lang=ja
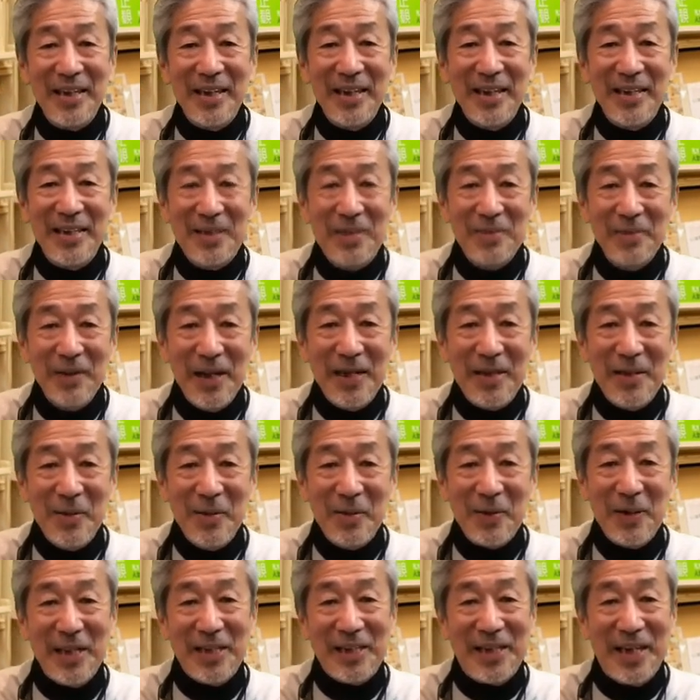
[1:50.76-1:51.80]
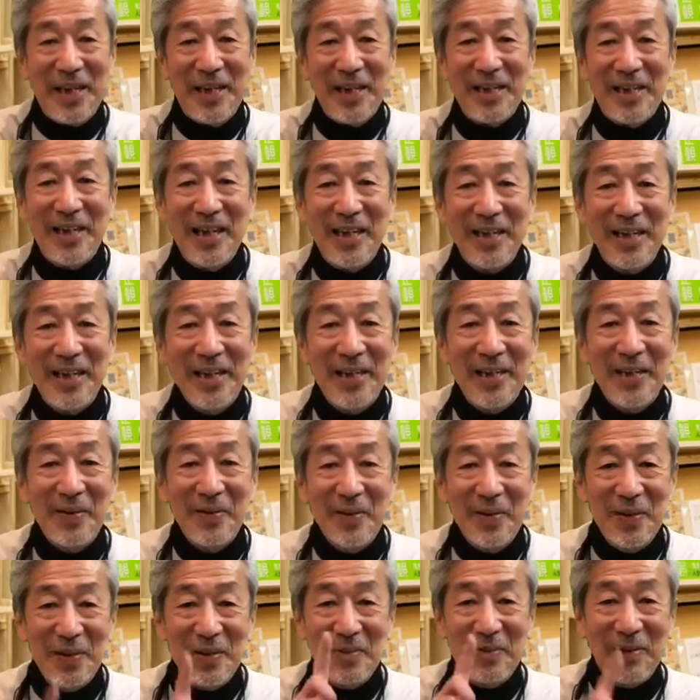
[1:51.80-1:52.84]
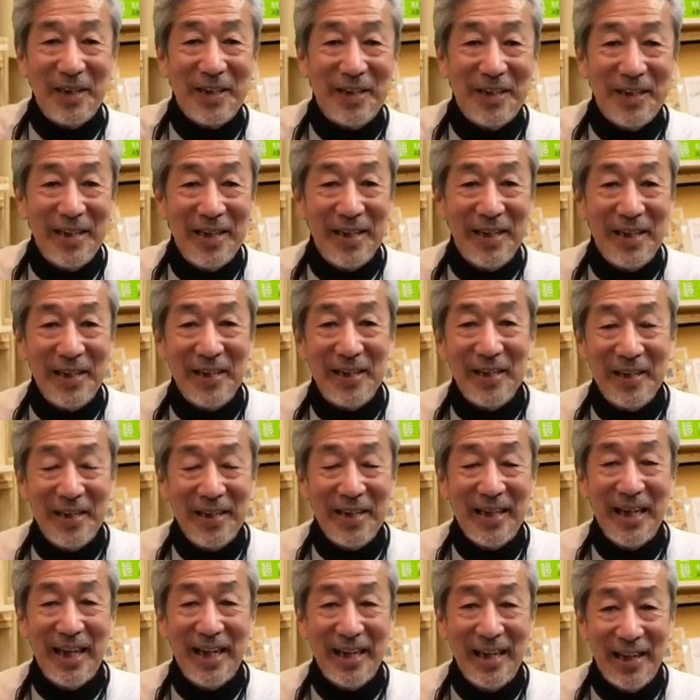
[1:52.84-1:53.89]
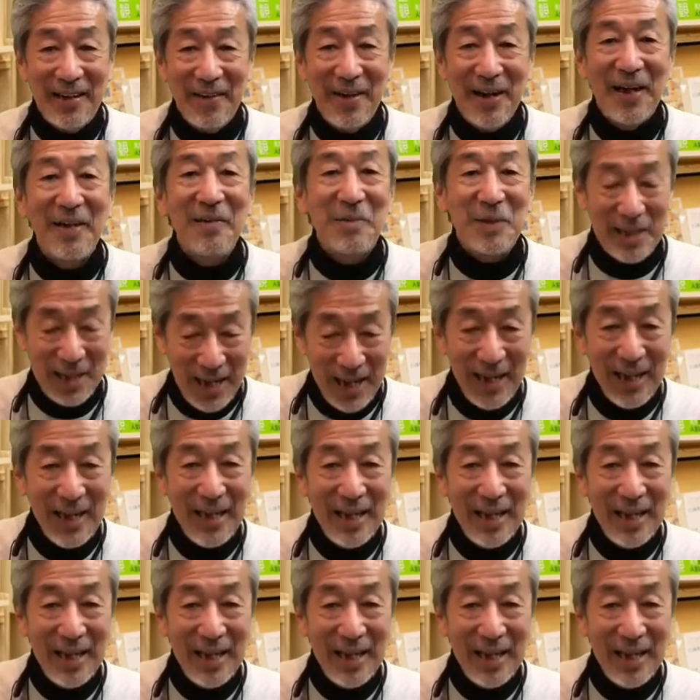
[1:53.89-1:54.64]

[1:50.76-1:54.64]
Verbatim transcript: 一番評価されて人気の一番って誰だか分かりますか